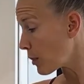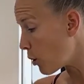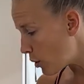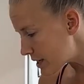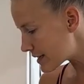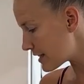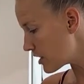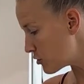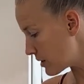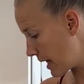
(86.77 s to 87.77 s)
Und
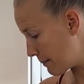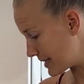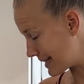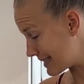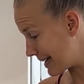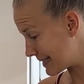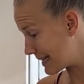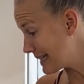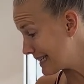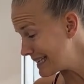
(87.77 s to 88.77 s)
diese Zutat habe ich jetzt
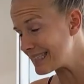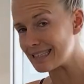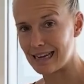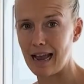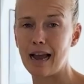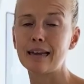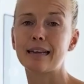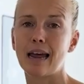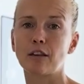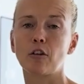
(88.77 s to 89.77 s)
tatsächlich nicht da, die
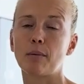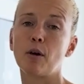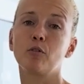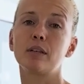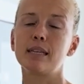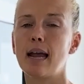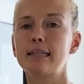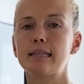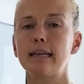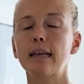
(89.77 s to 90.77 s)
kann ich euch aber auch nur ins
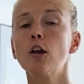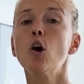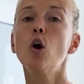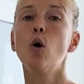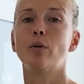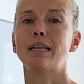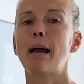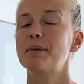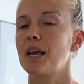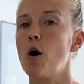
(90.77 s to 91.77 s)
Herz legen. Und die
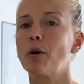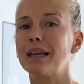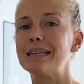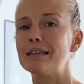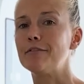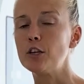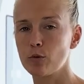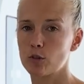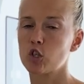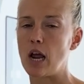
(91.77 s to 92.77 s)
habe ich auch in die
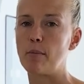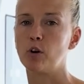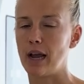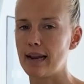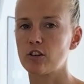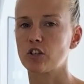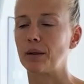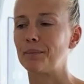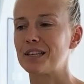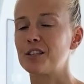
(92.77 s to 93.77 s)
Videobeschreibung
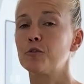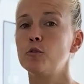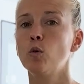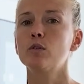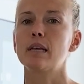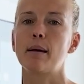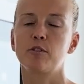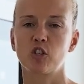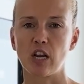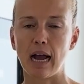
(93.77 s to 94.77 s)
reingeschrieben. Das sind
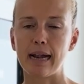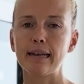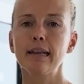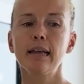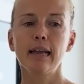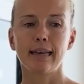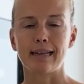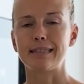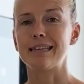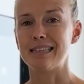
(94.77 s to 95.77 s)
Flohsamenschalen,
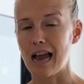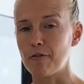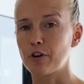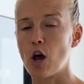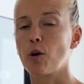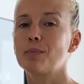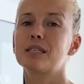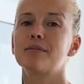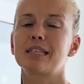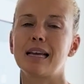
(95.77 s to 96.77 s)
dass ihr davon auch ein
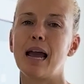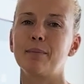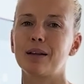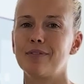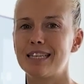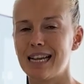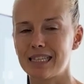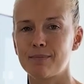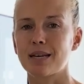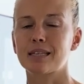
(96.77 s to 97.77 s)
bisschen was reinmacht, weil
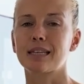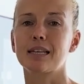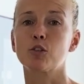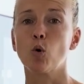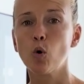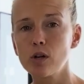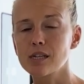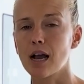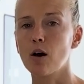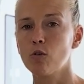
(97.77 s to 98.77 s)
das macht das Ganze
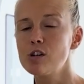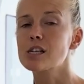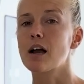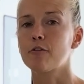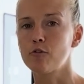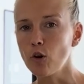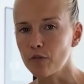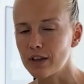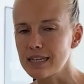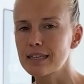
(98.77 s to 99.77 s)
ultra, ultra
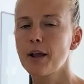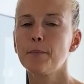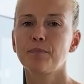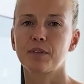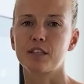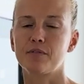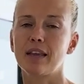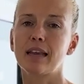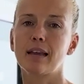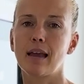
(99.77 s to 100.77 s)
fluffig.
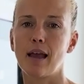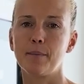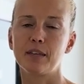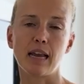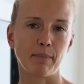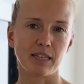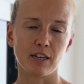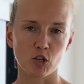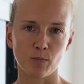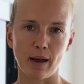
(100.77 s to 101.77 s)
Deswegen, ähm, die habe ich
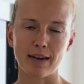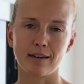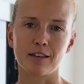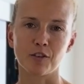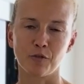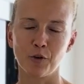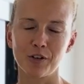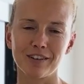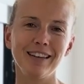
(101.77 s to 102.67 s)
hier in Spanien nicht gefunden.